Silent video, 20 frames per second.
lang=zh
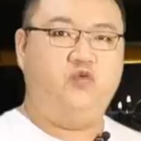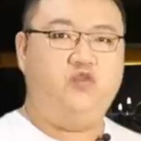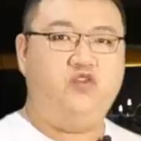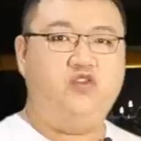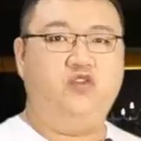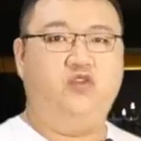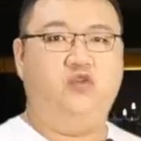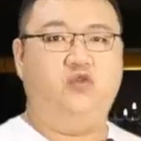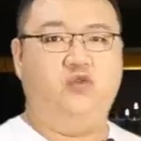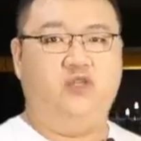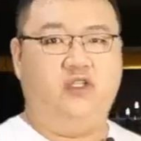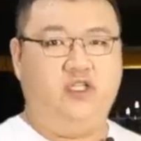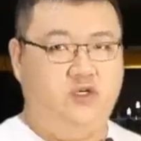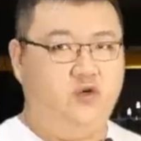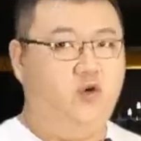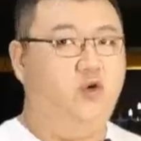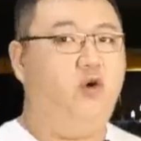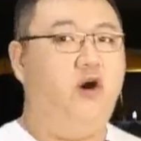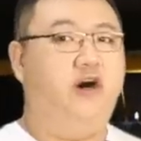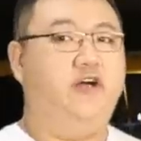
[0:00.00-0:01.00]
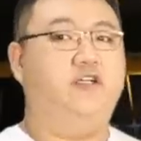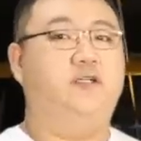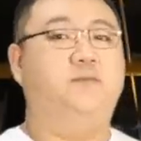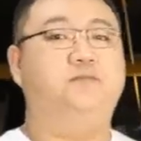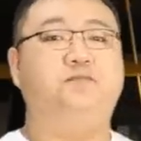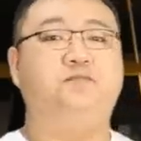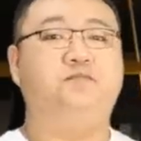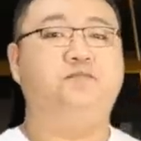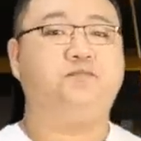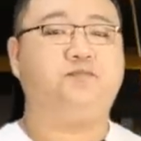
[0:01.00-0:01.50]
宗制度的那种皇上。
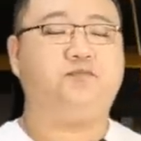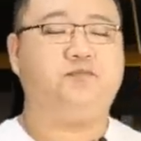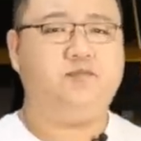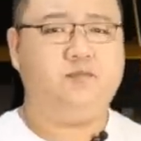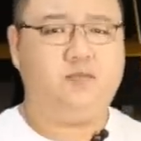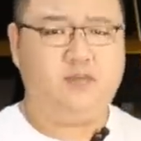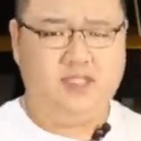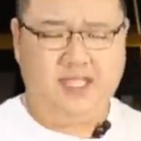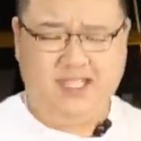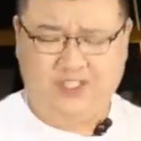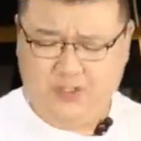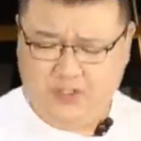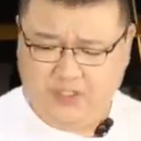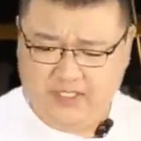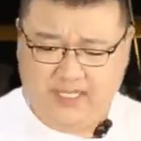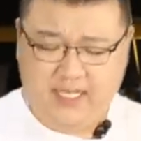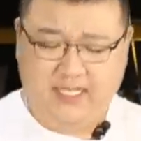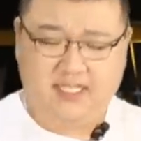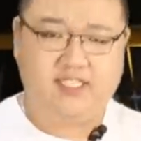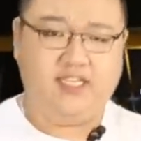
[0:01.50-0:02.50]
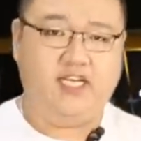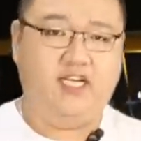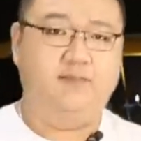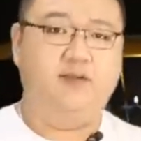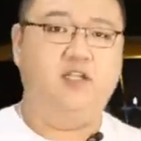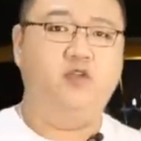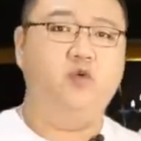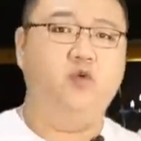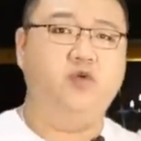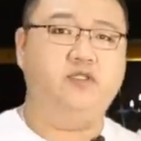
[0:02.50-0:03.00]
他特意还写了一
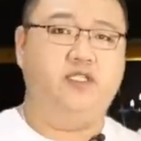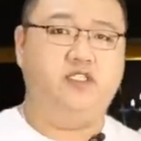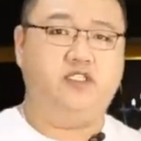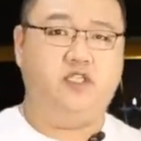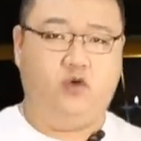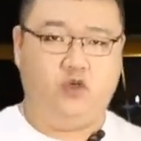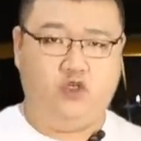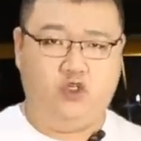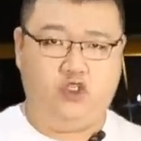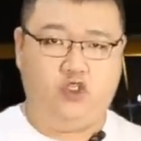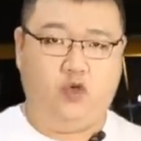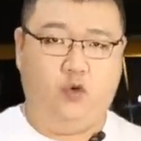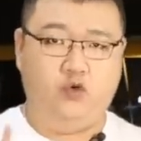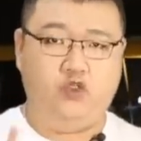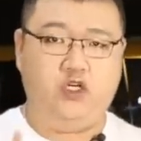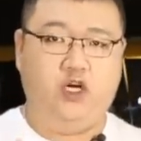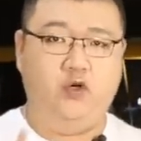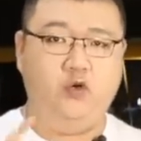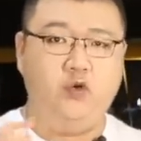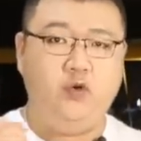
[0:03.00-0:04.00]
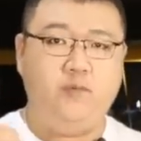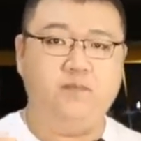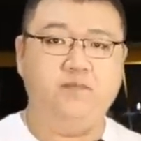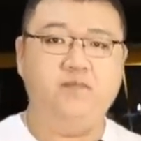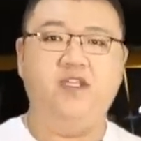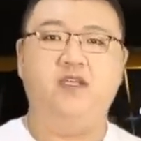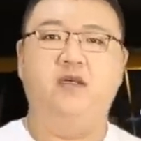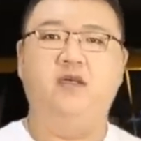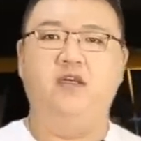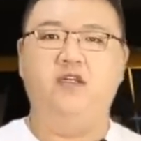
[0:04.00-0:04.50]
篇东西，叫《守城论》，
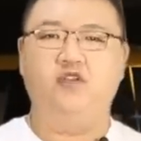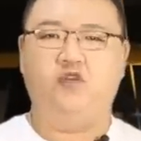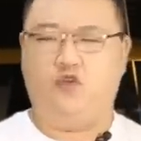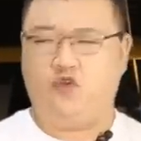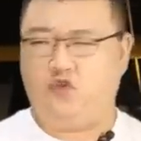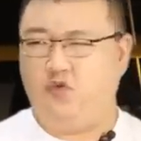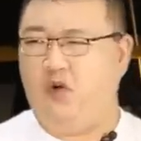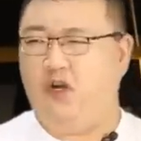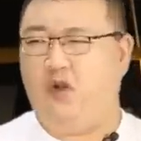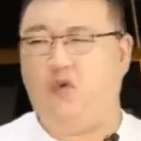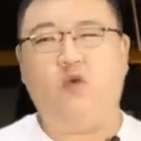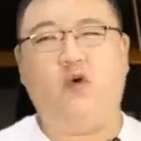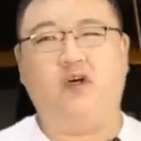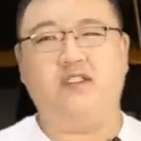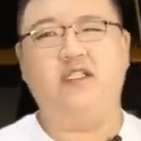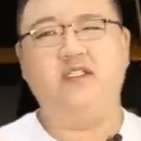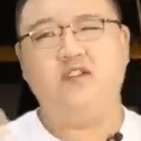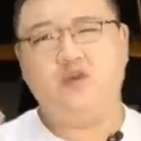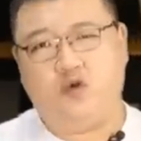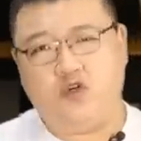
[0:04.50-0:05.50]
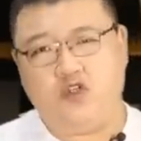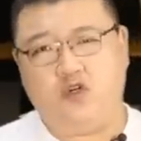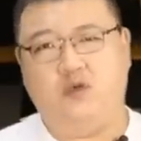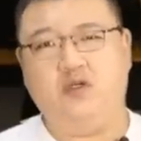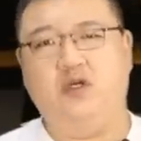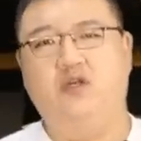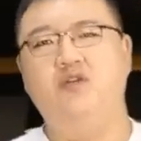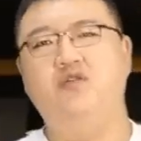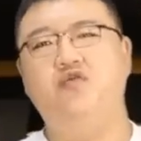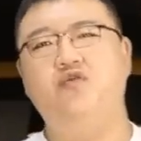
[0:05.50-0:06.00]
就说了：“我现在就是
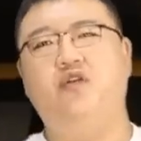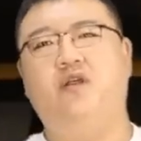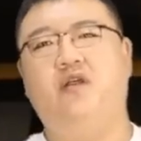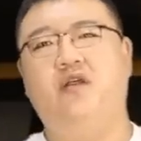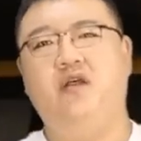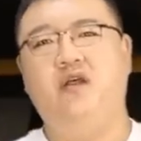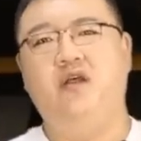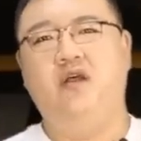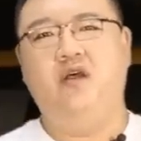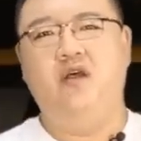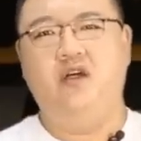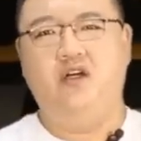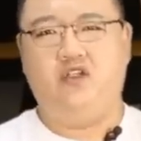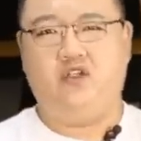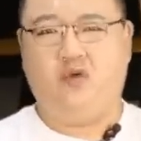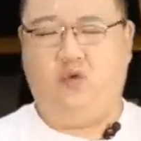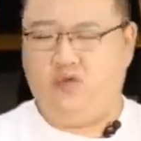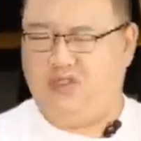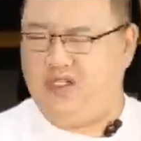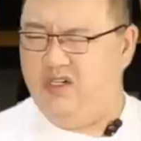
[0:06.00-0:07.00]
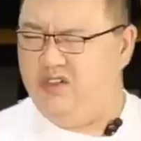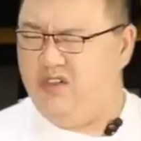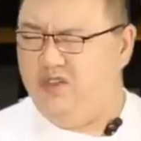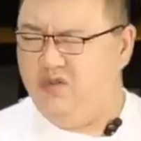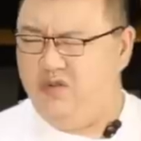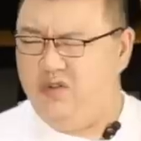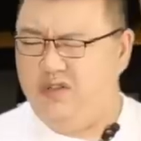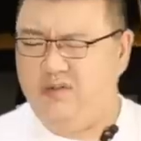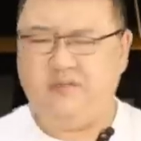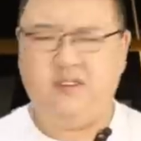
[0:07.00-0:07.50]
守城之君，守城
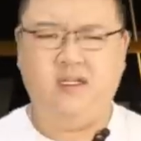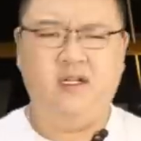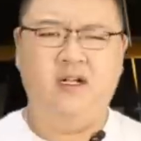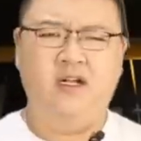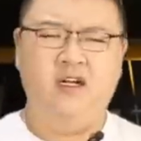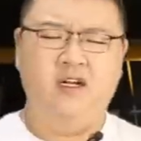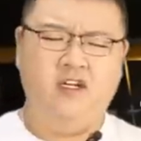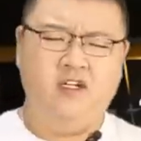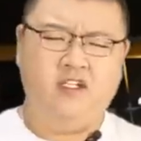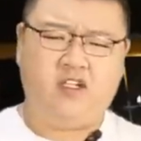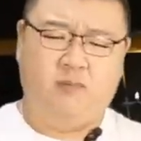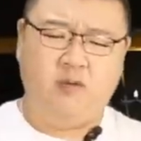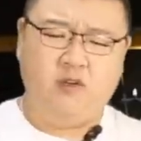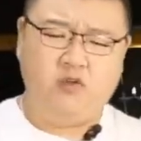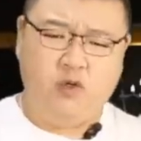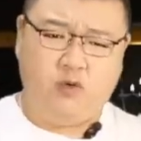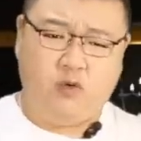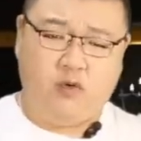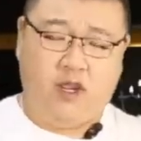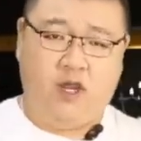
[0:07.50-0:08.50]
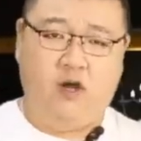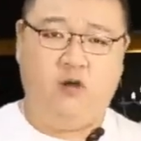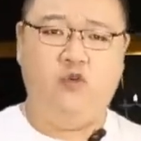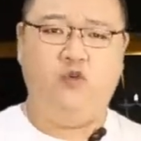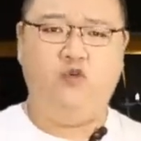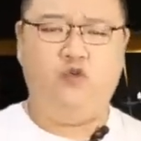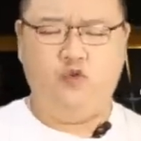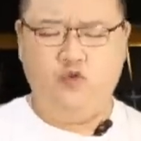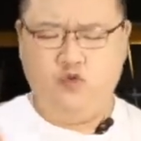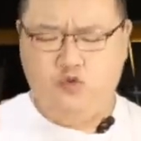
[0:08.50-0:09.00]
之君什么最重要？
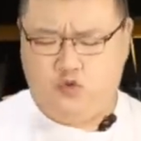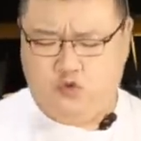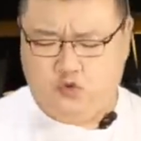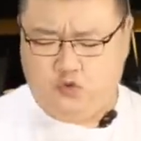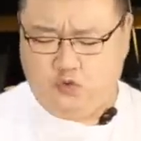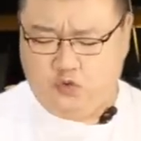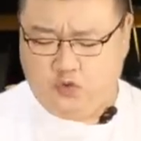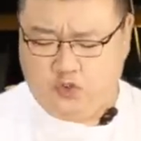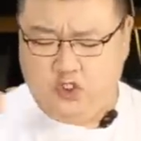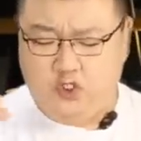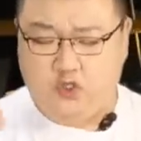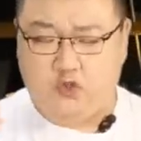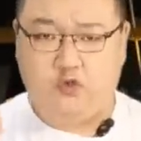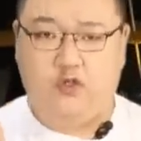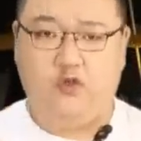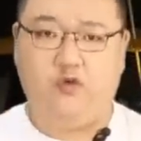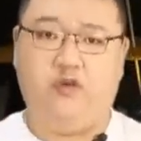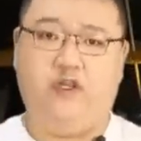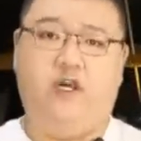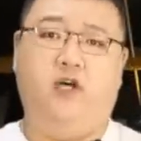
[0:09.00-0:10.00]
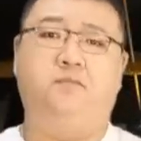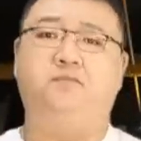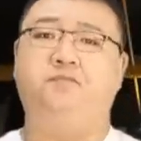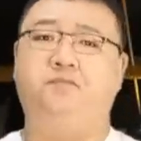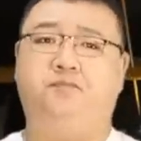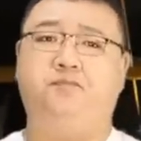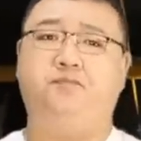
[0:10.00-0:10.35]
尊祖制最重要，